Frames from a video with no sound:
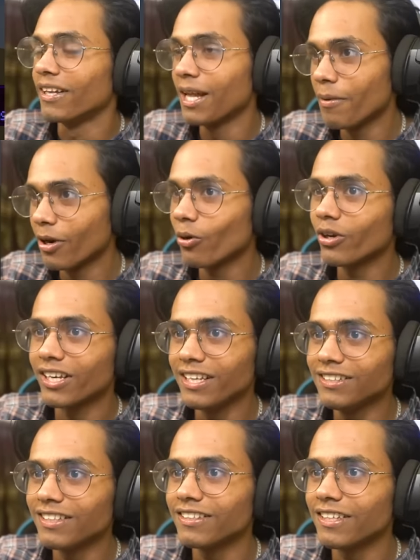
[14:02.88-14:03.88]
मतलब मेरे को
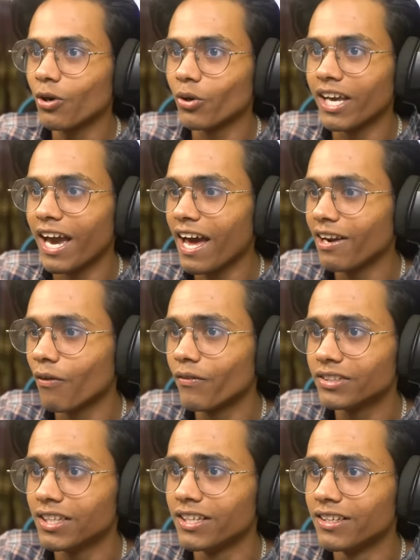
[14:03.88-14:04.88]
ग्रीन चीज चाहिए होगी यार
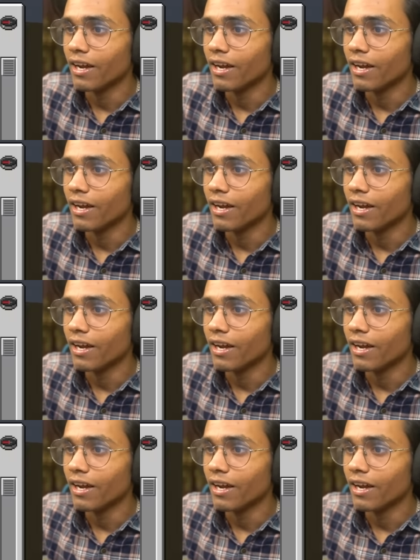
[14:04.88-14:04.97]
ऑब्वियसली